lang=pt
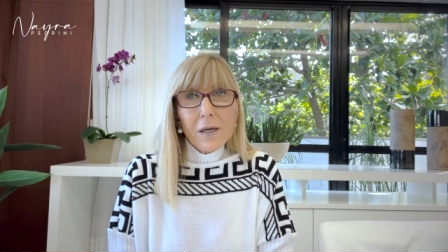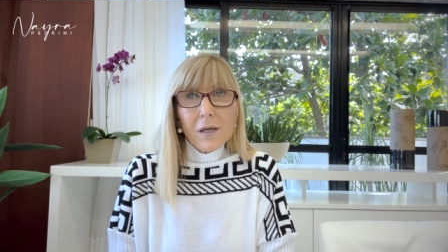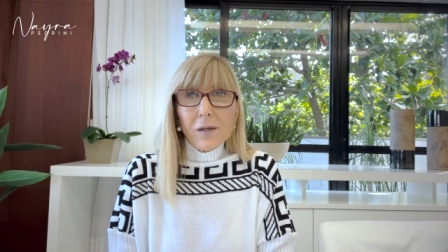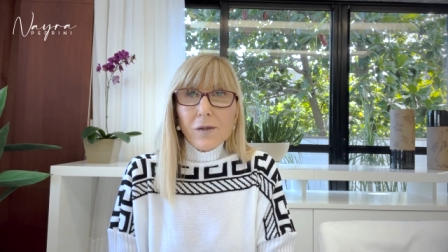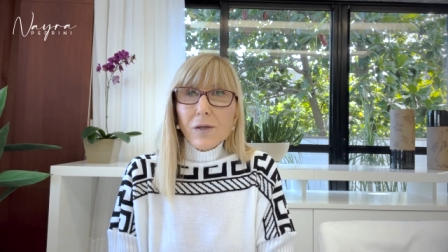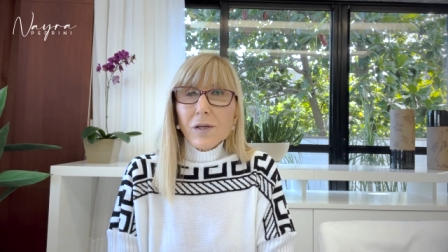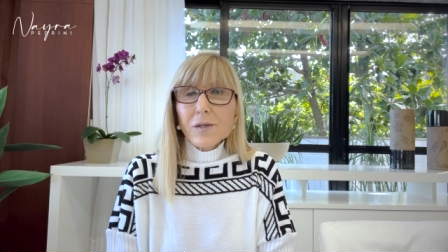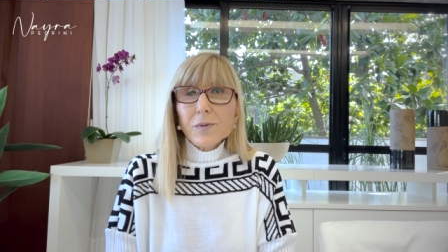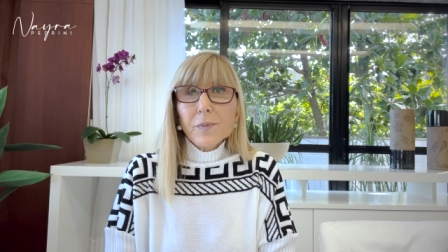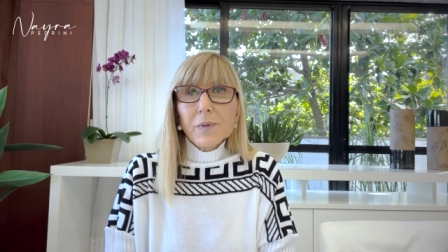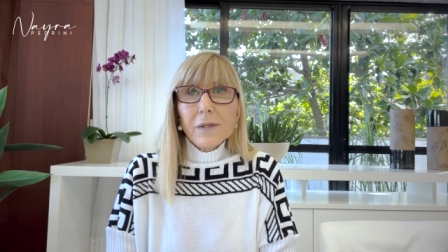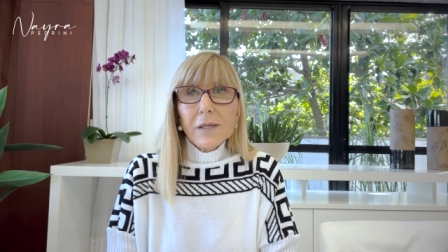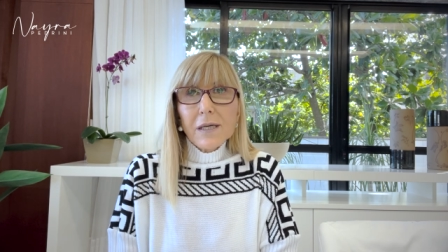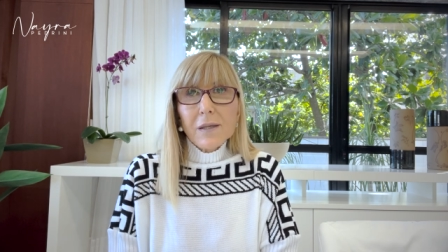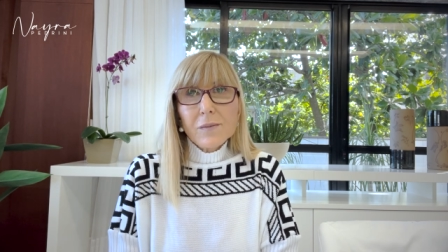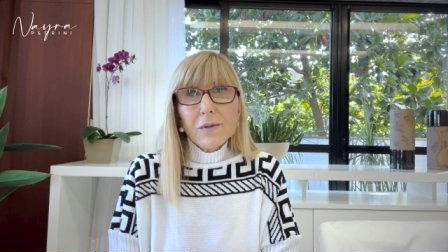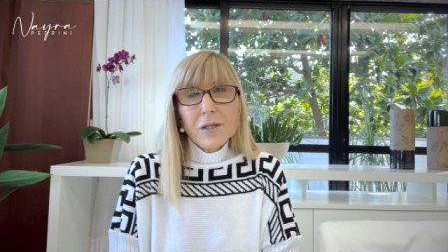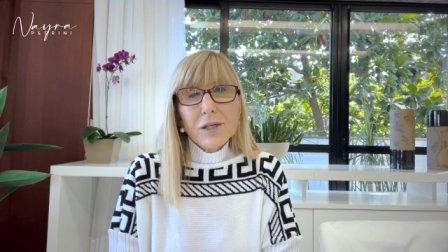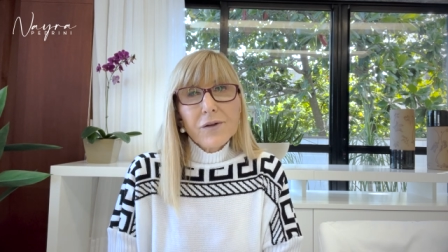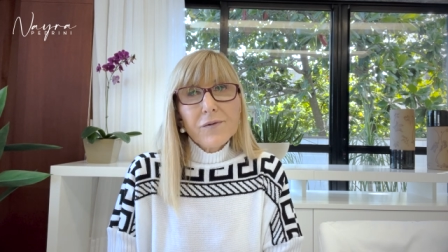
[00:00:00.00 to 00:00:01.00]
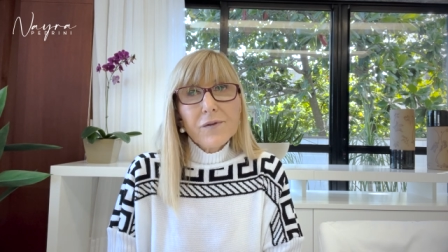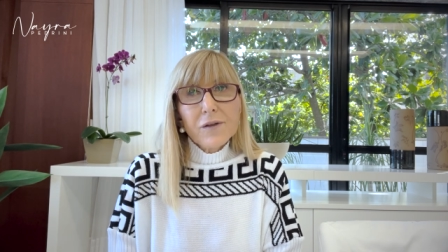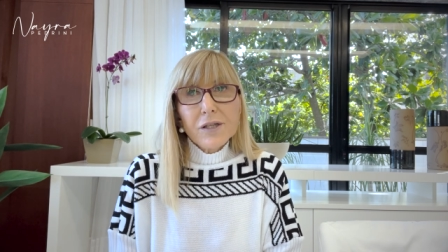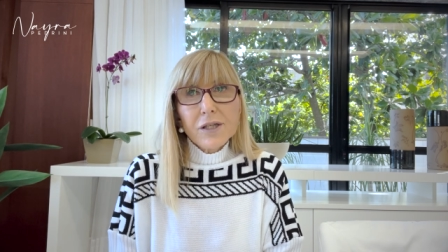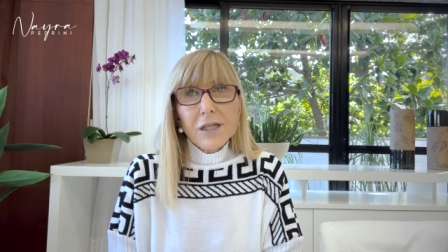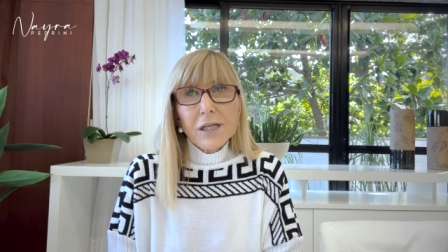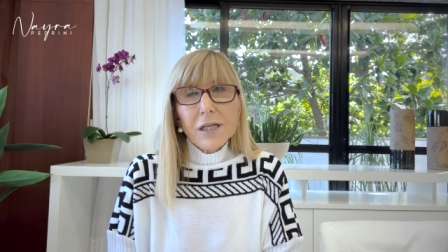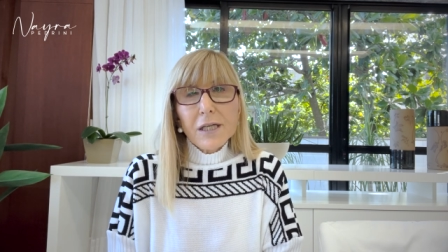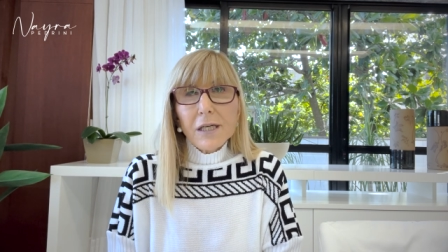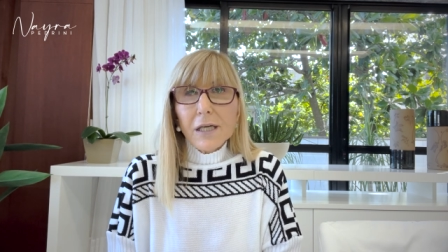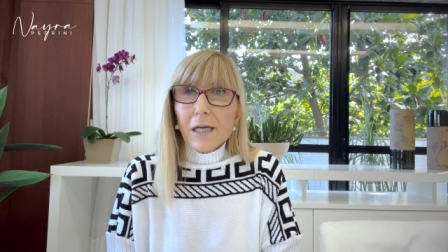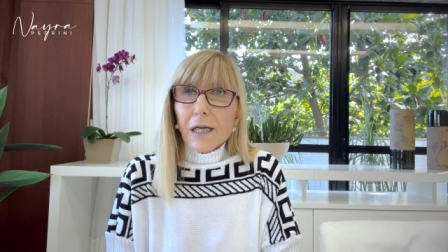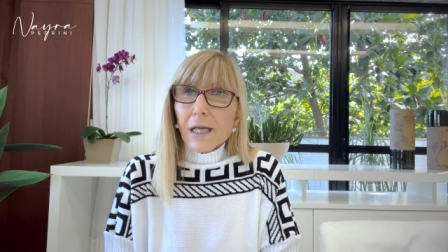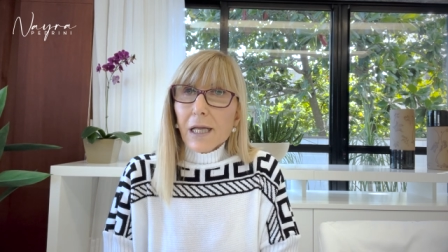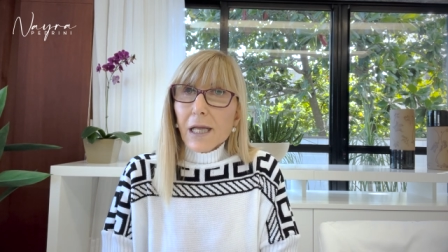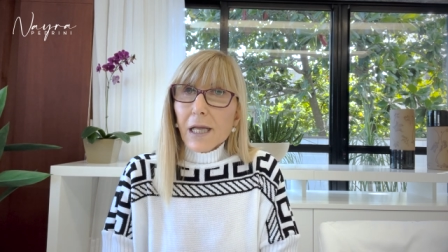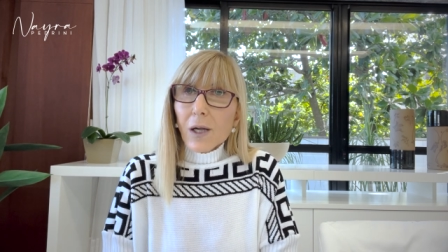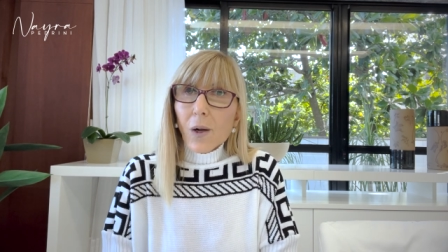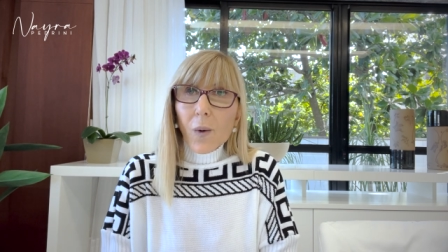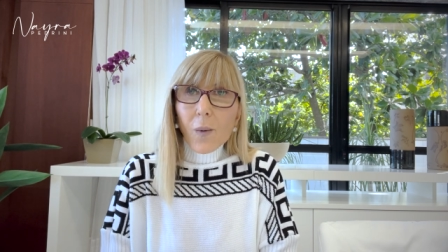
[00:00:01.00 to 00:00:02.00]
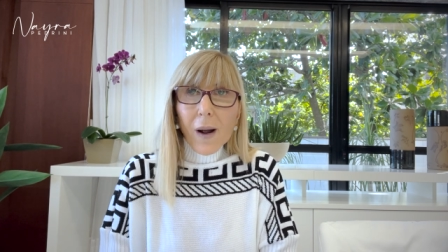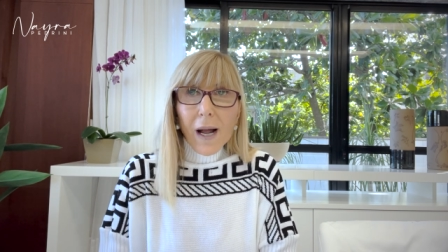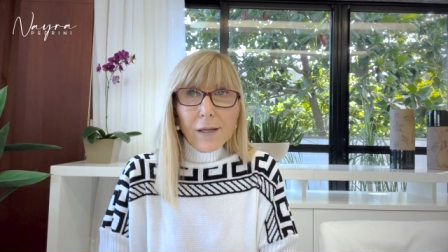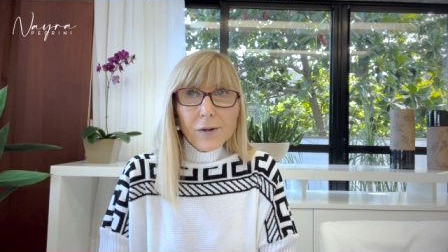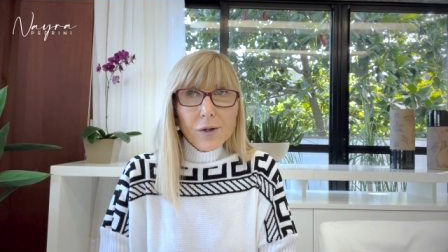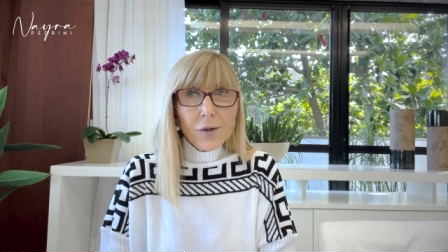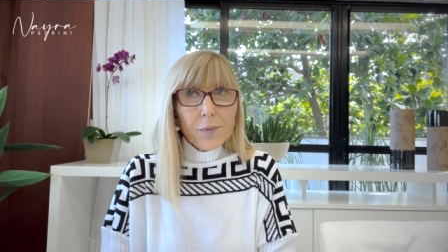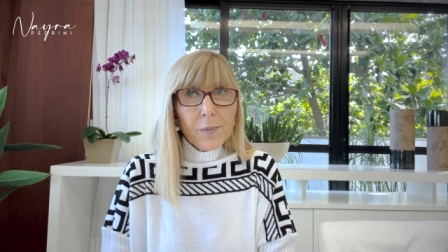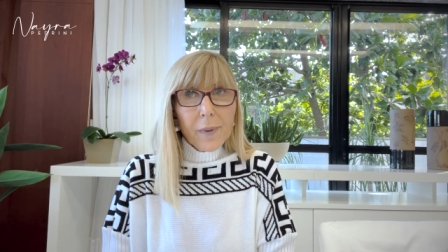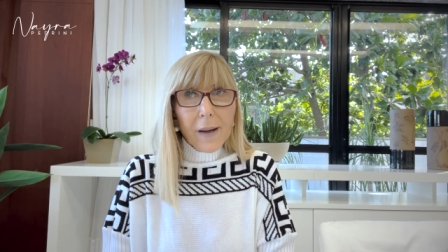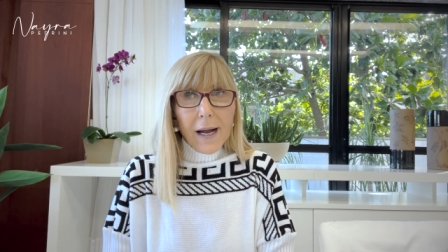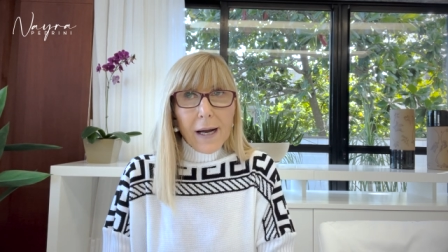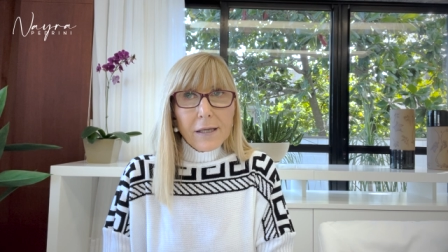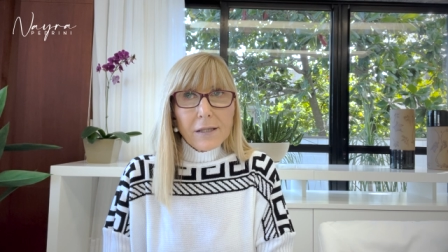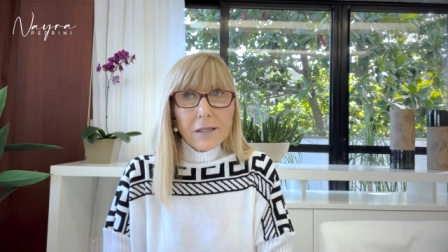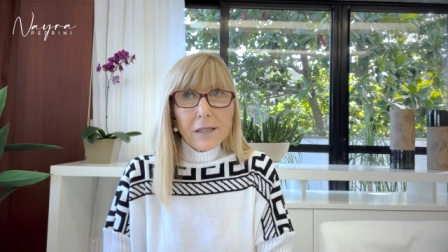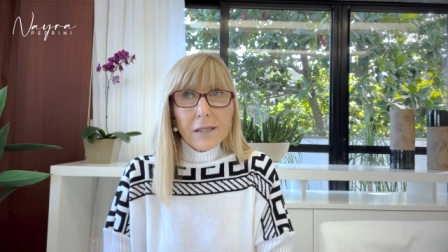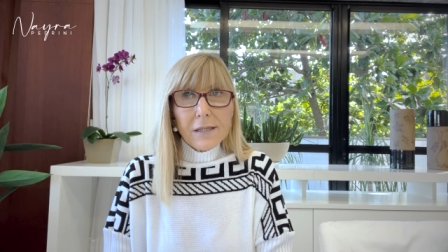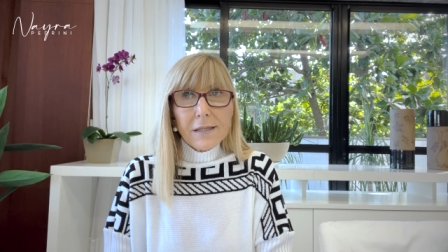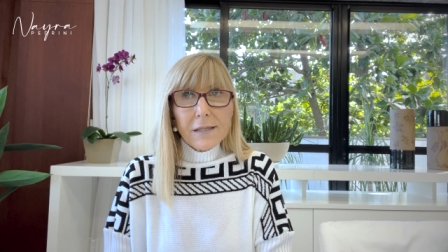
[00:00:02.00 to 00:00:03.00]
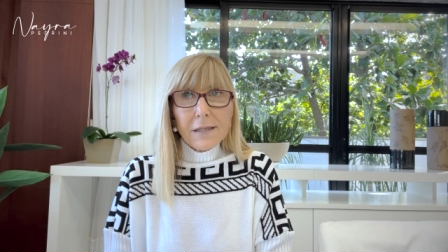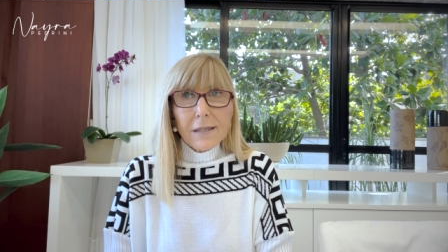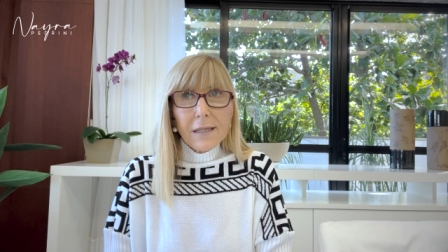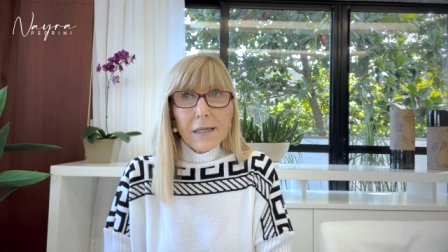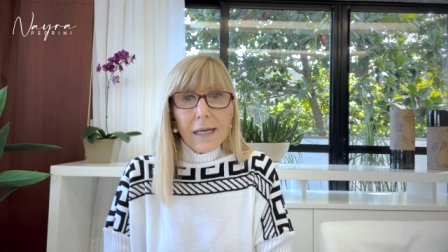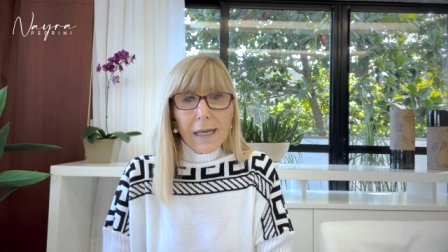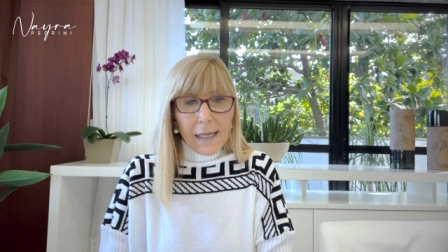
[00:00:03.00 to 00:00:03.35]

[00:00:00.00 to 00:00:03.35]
nós podemos dividir em quatro partes.